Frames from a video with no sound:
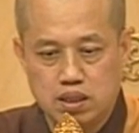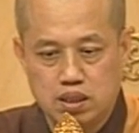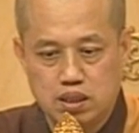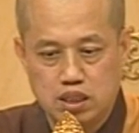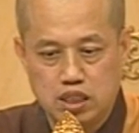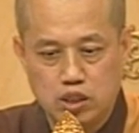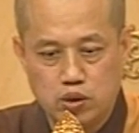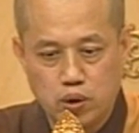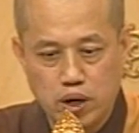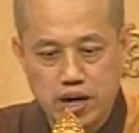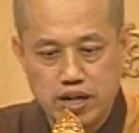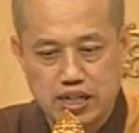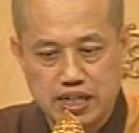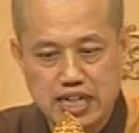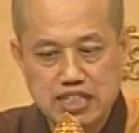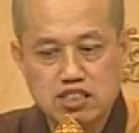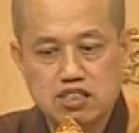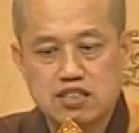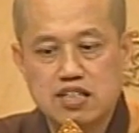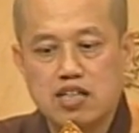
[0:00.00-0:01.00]
你会
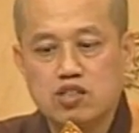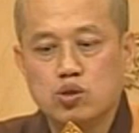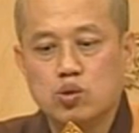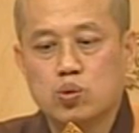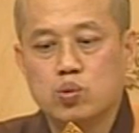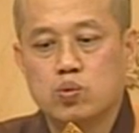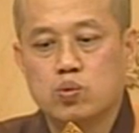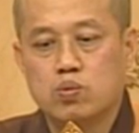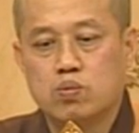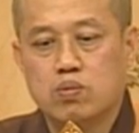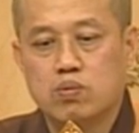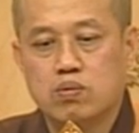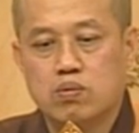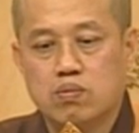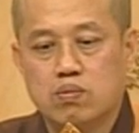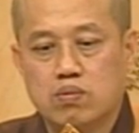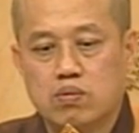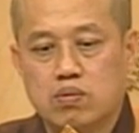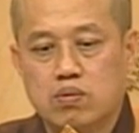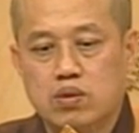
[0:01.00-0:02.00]
更深入，
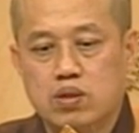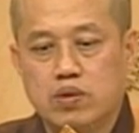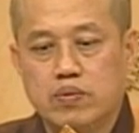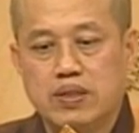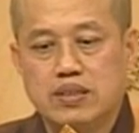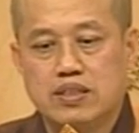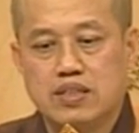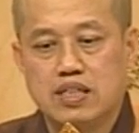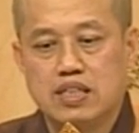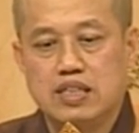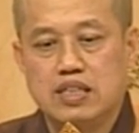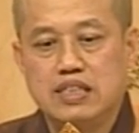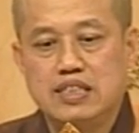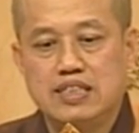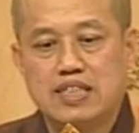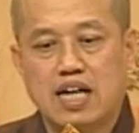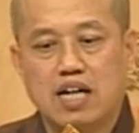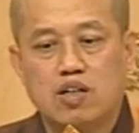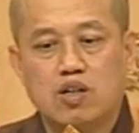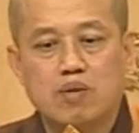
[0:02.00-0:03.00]
因为这影
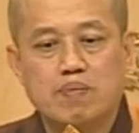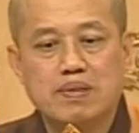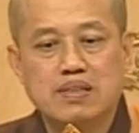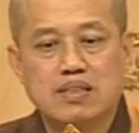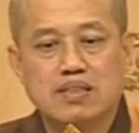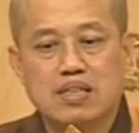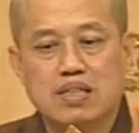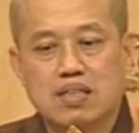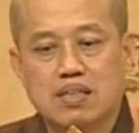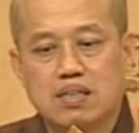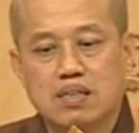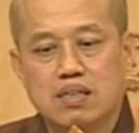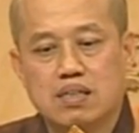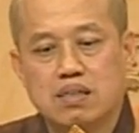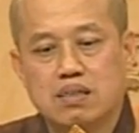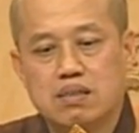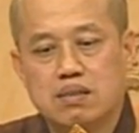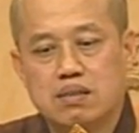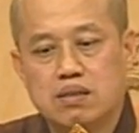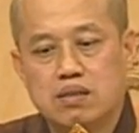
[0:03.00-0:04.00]
响我们整个